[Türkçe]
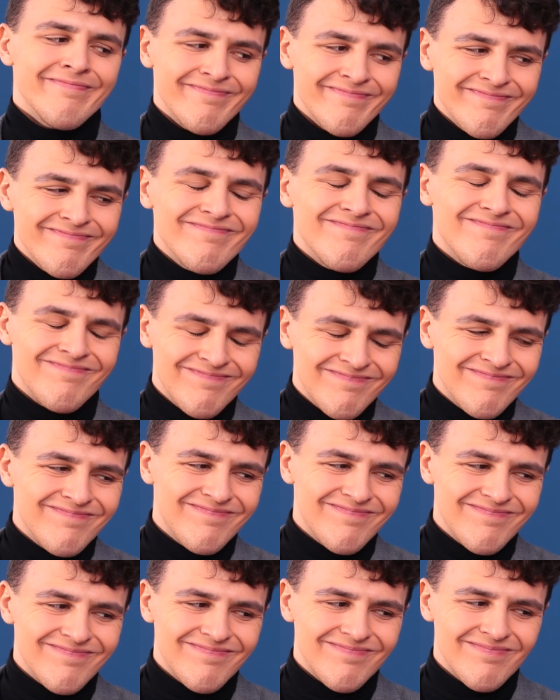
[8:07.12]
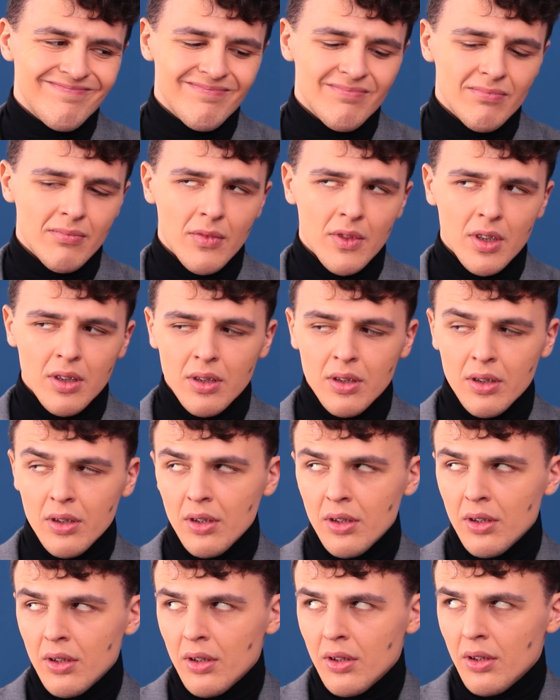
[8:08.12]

Daha bitmedi mi? Bekle.